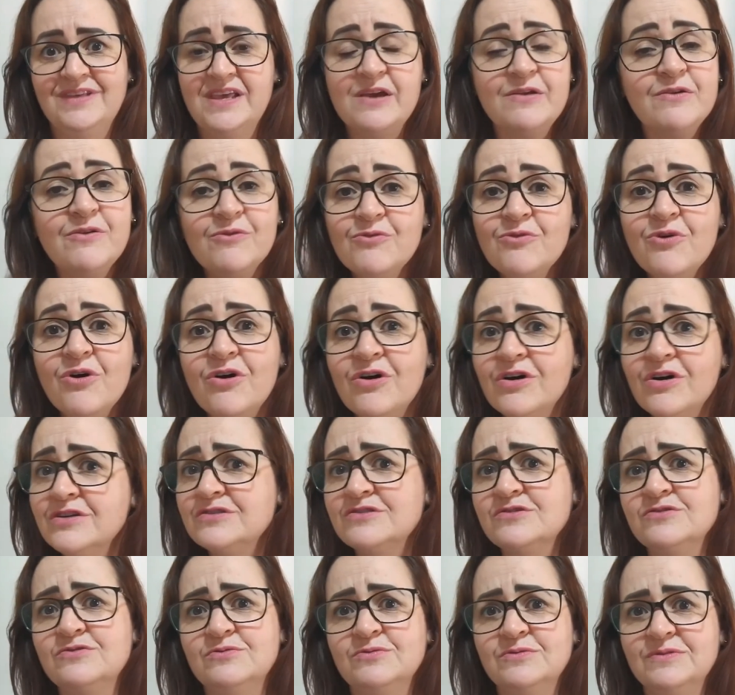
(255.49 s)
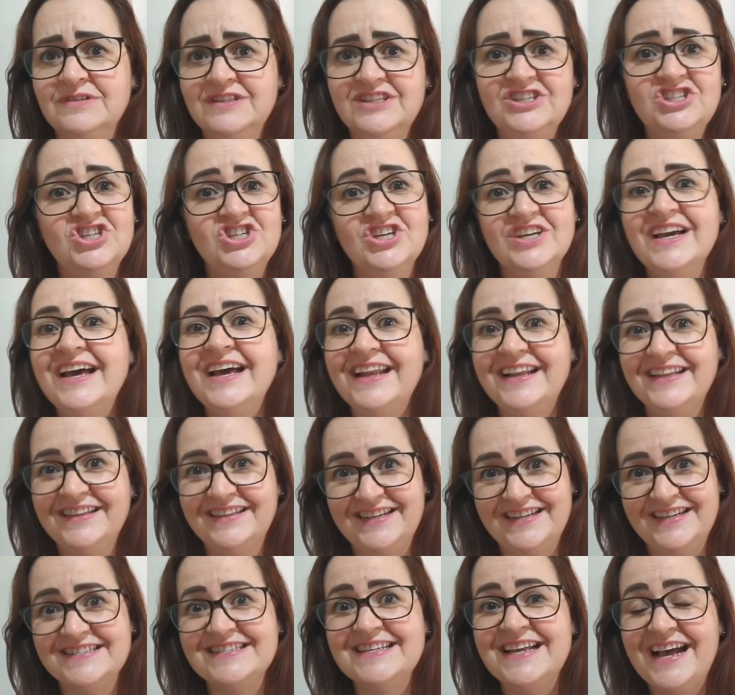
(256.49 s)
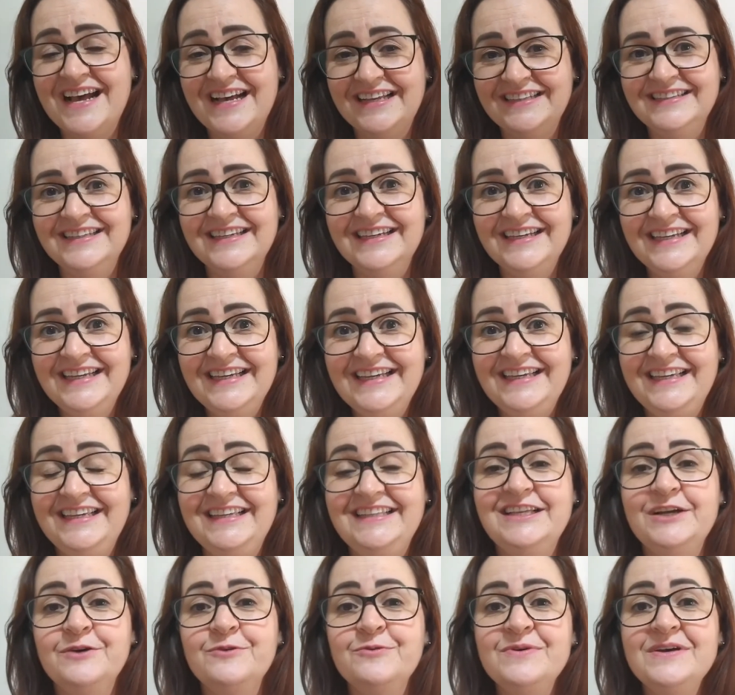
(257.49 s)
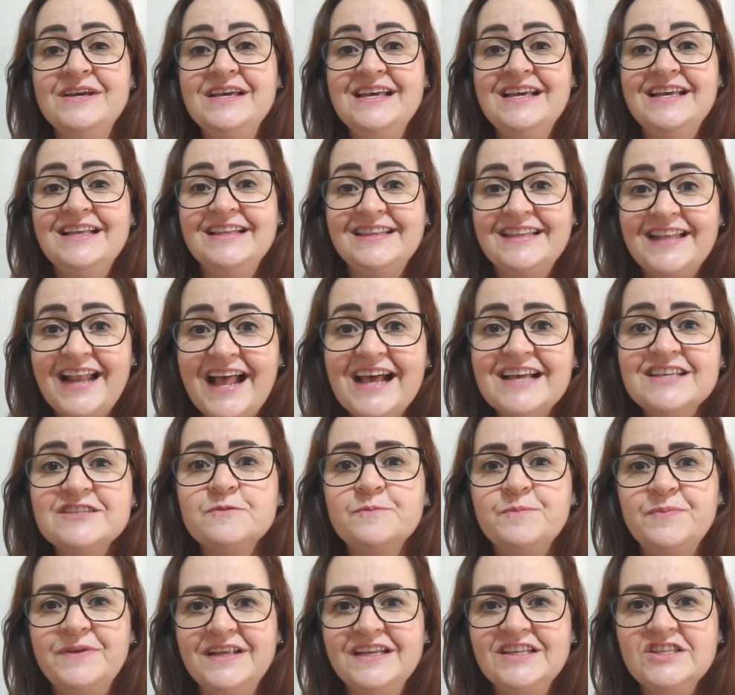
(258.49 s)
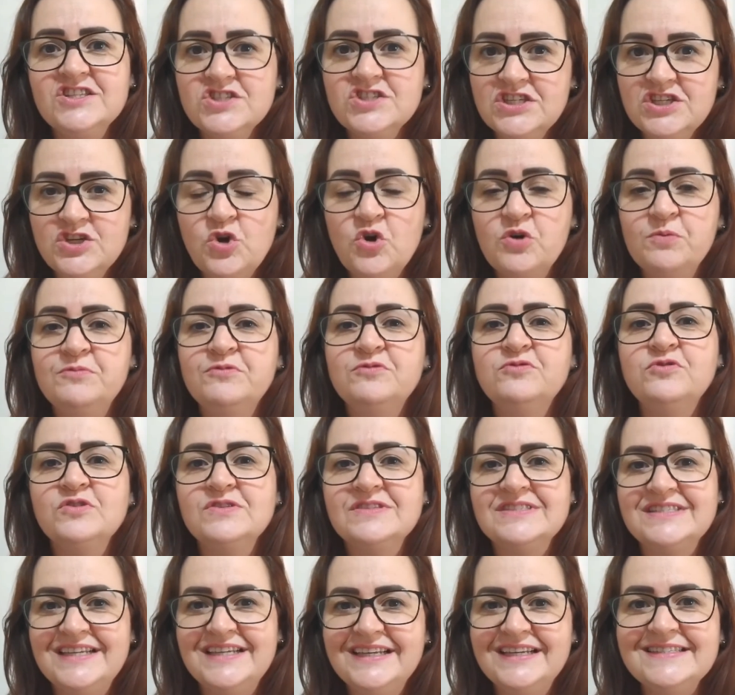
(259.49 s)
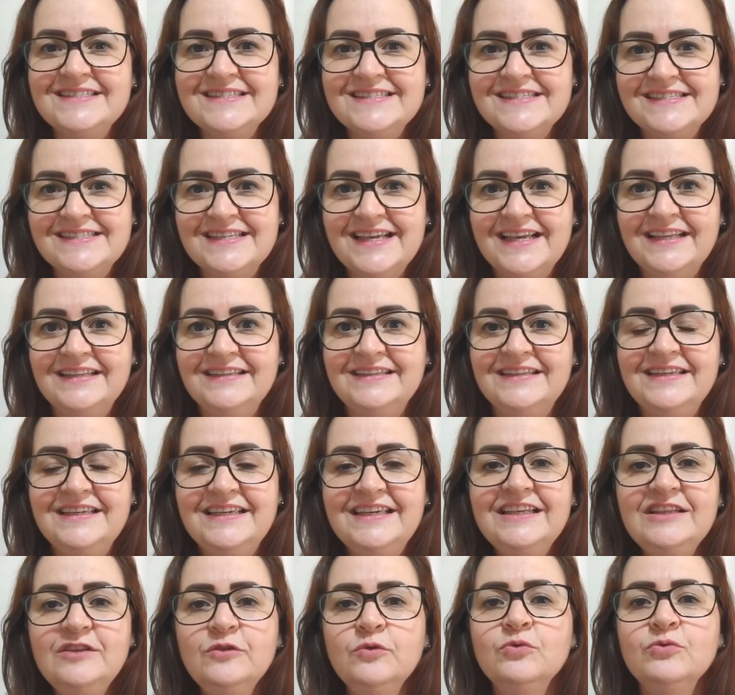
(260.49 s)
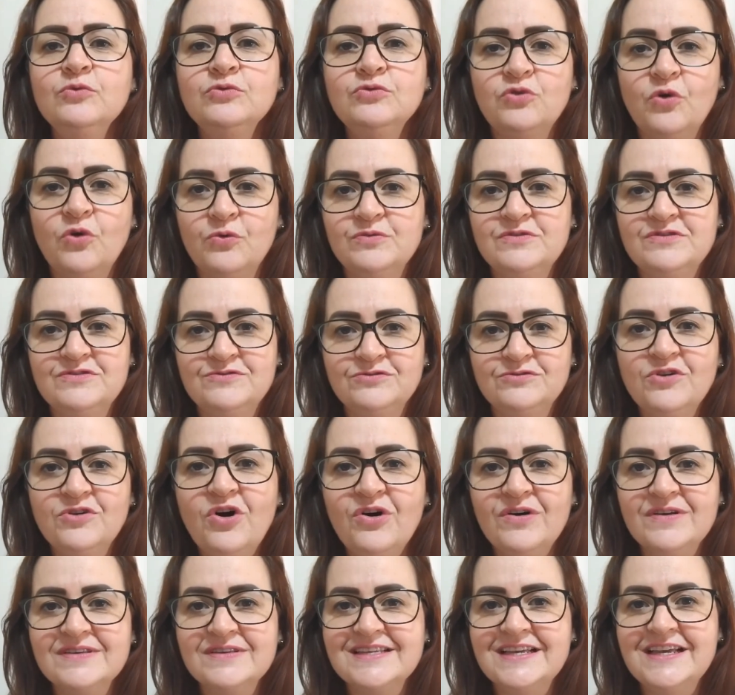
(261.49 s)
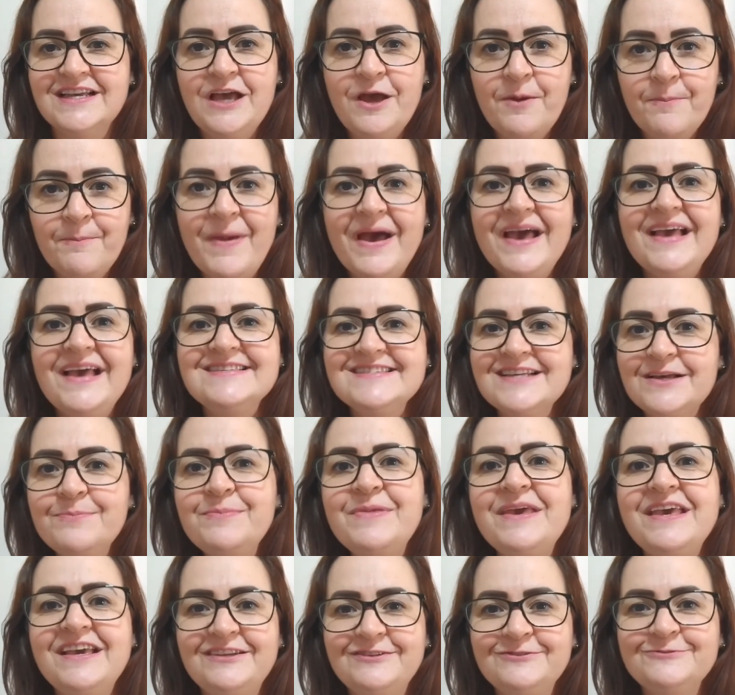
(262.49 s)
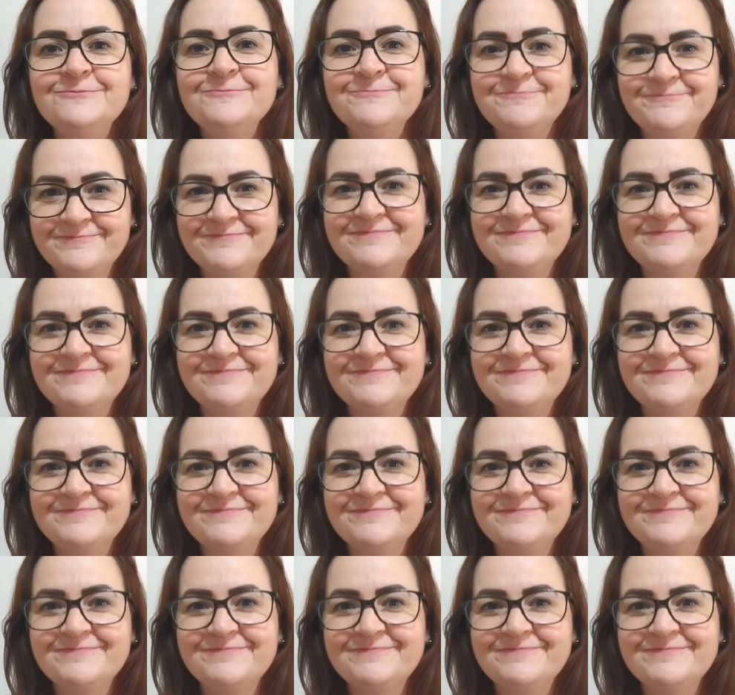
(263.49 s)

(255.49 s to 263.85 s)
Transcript: Eu não gosto de chegar atrasada. Então, traz para ti como você se sente e num tom de voz mais ameno,